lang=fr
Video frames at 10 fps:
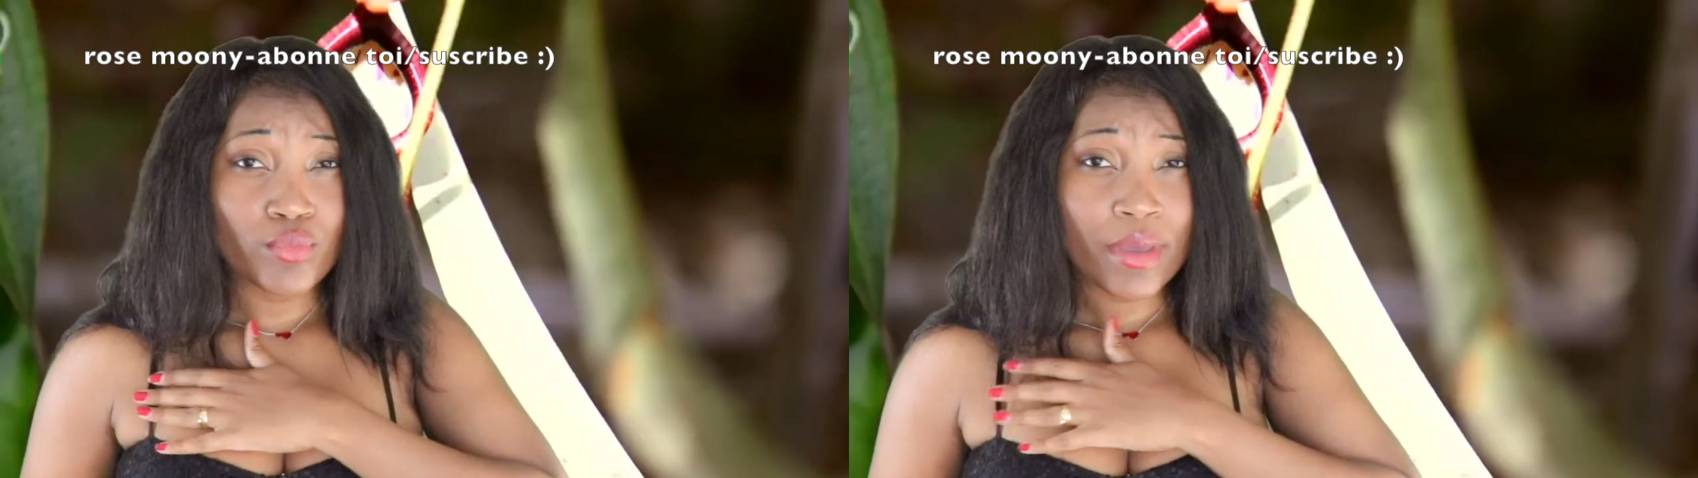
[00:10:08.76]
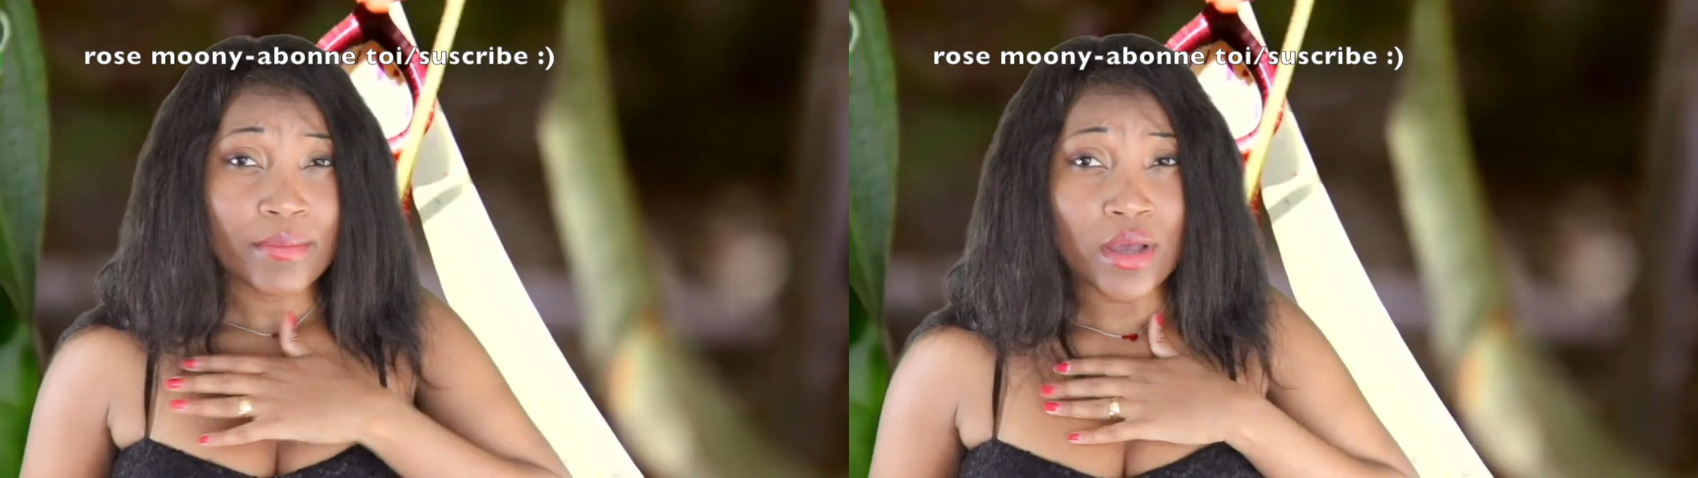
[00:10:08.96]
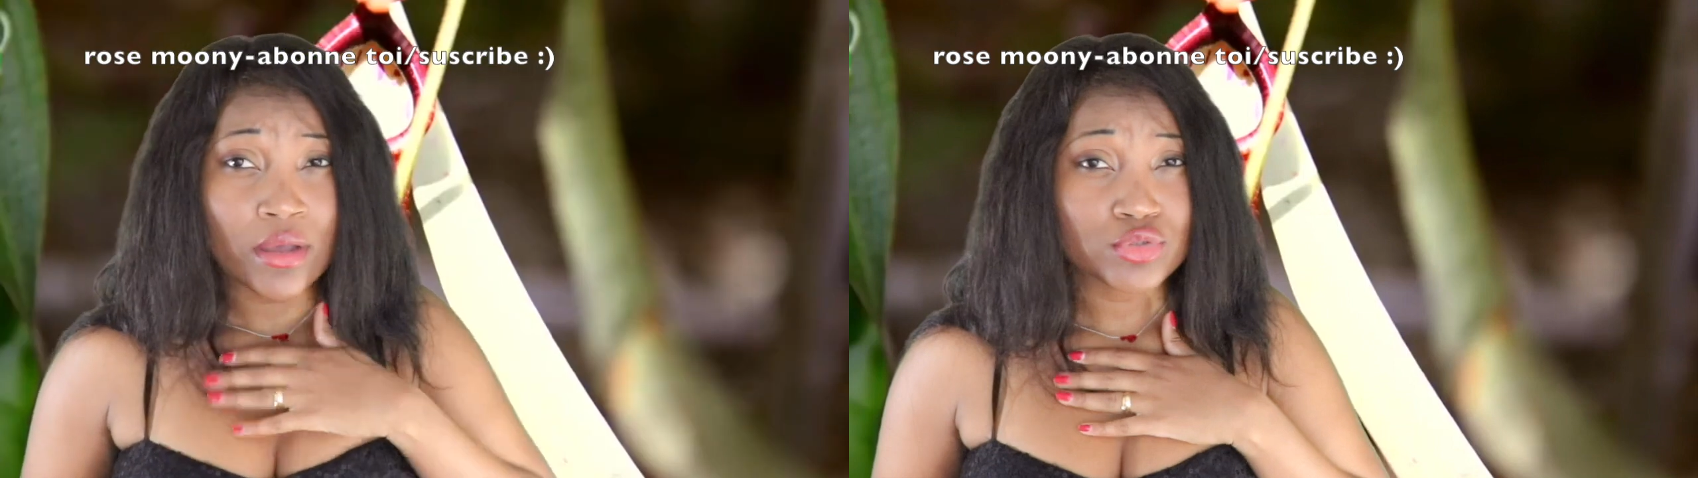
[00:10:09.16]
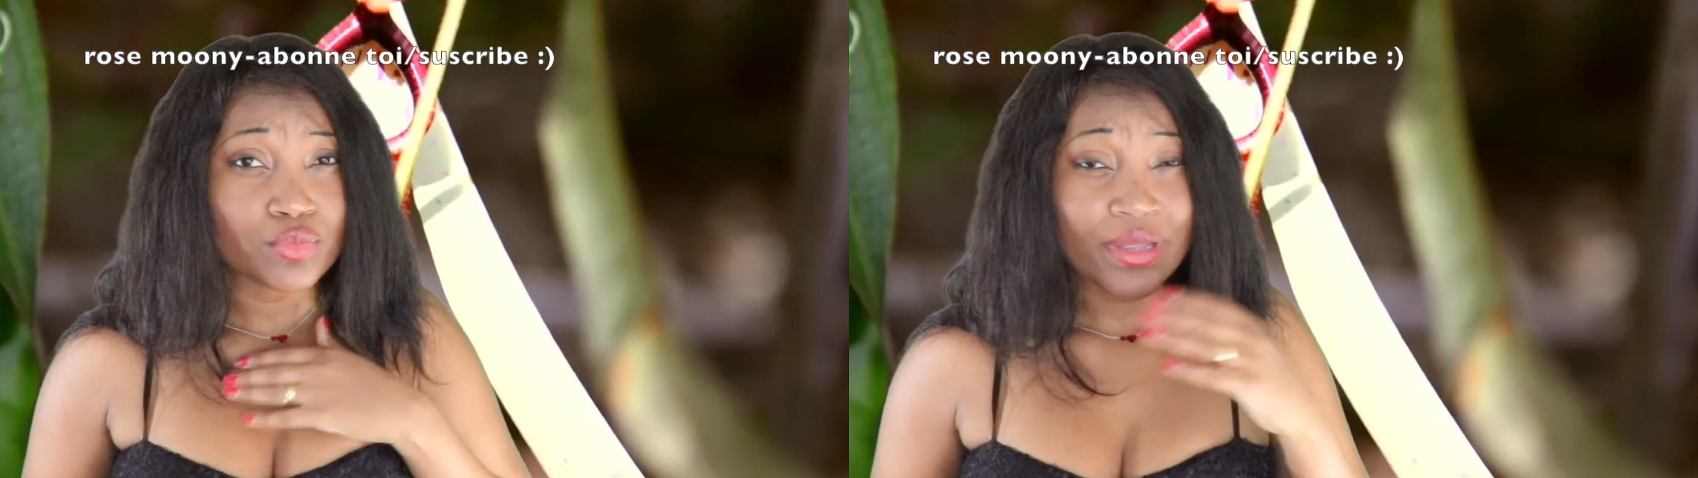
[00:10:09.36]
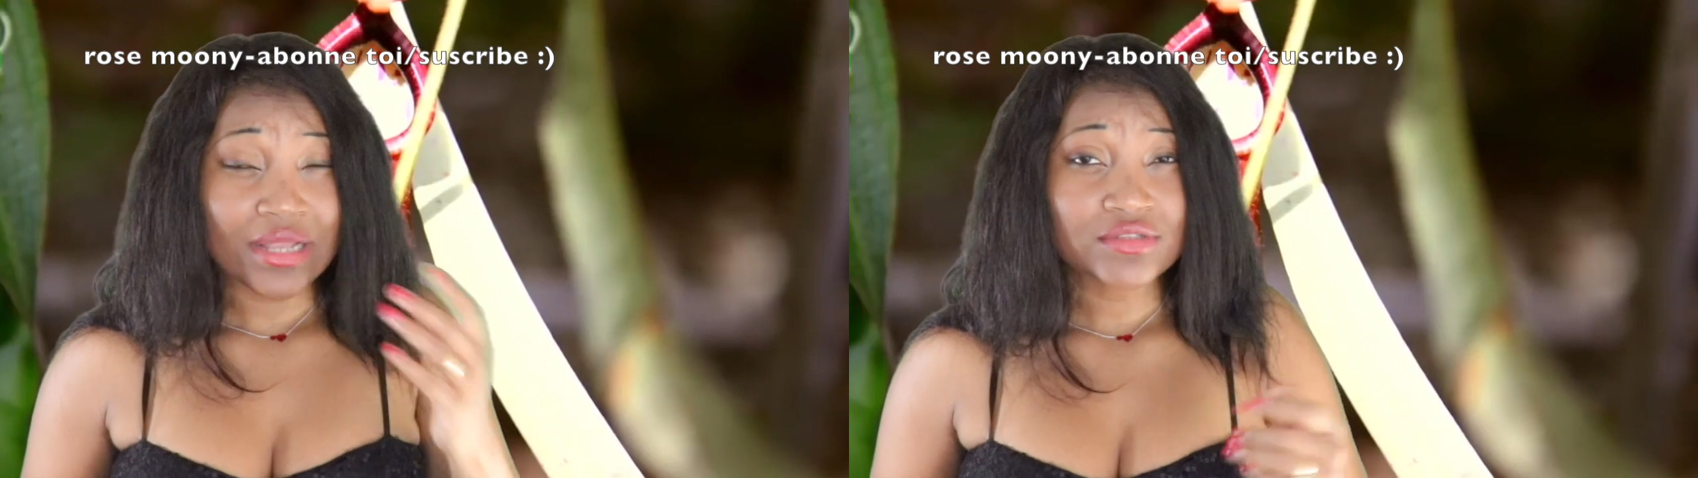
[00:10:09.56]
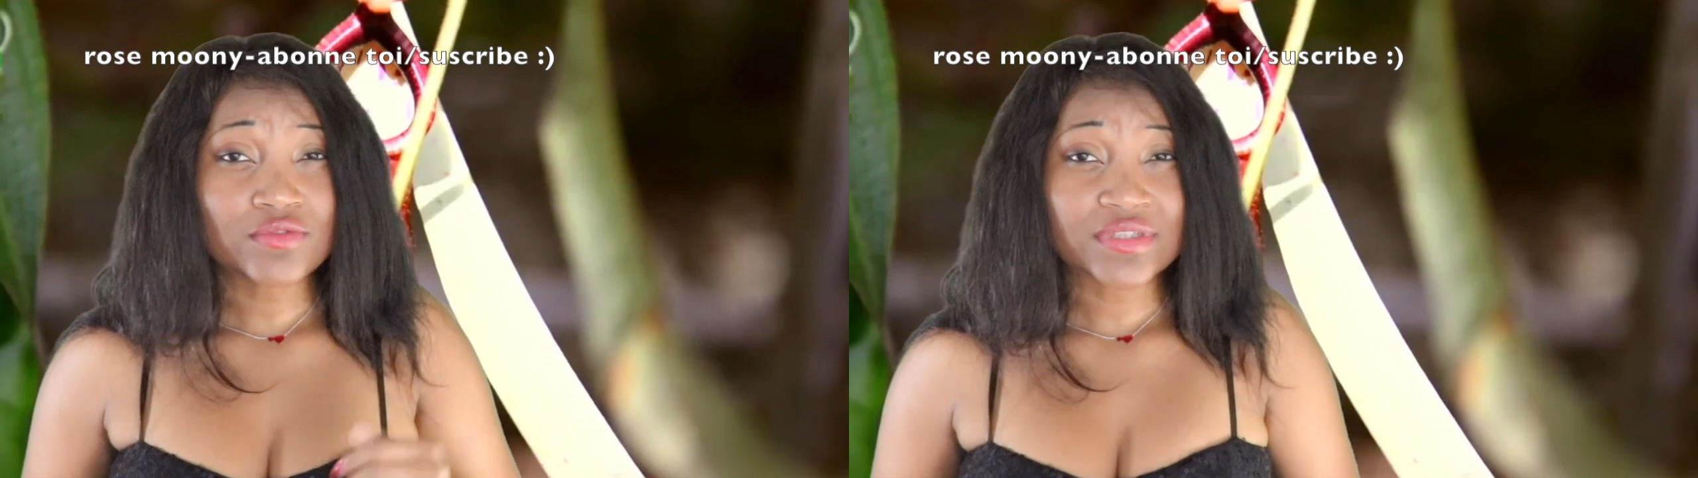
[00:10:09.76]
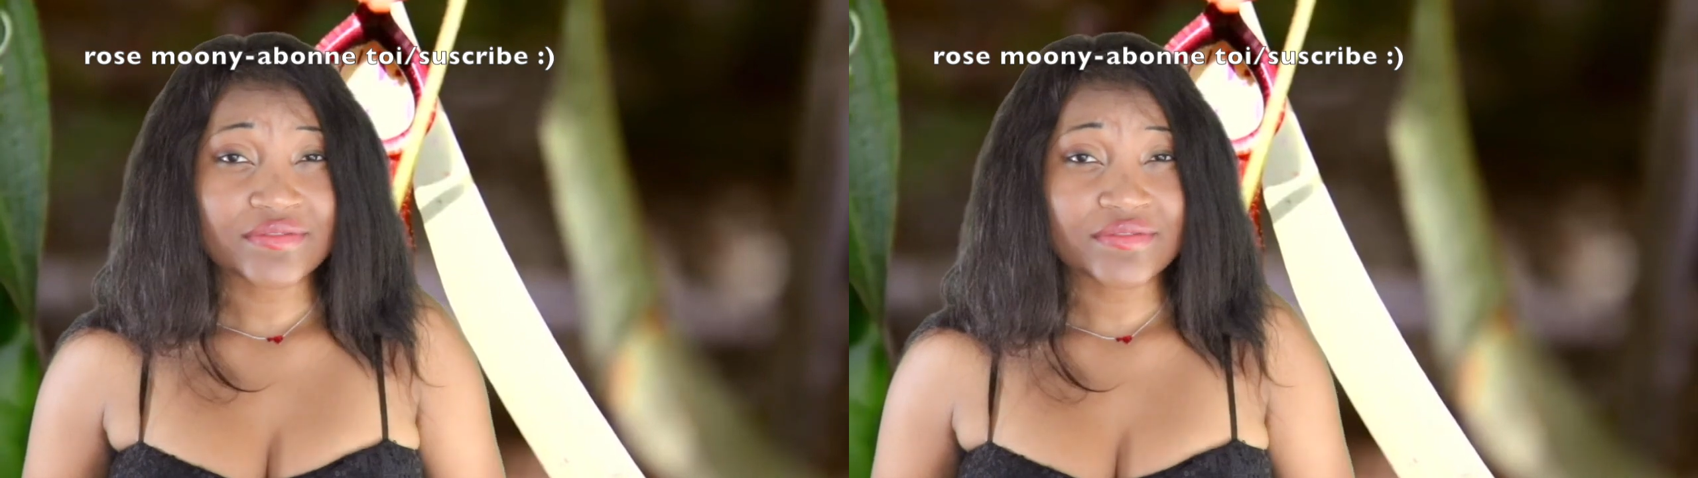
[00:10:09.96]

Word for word: ou même un soupalas que vous